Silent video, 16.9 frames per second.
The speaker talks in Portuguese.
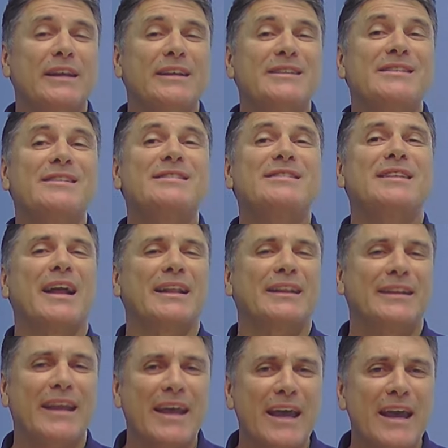as
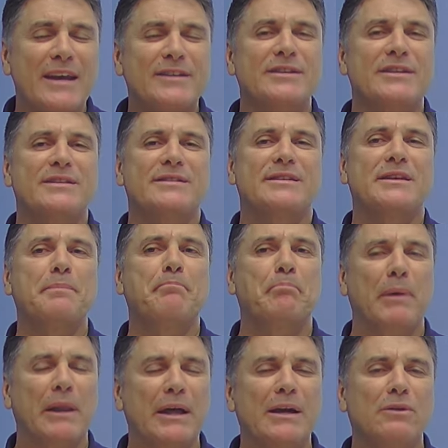estratégias e
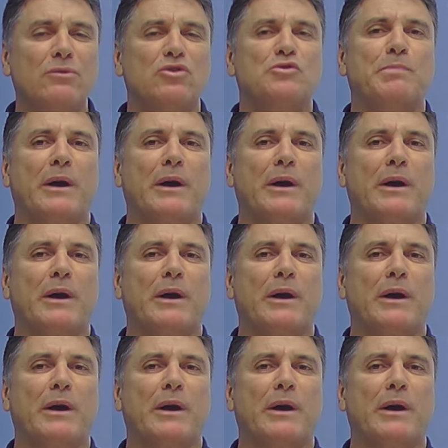planos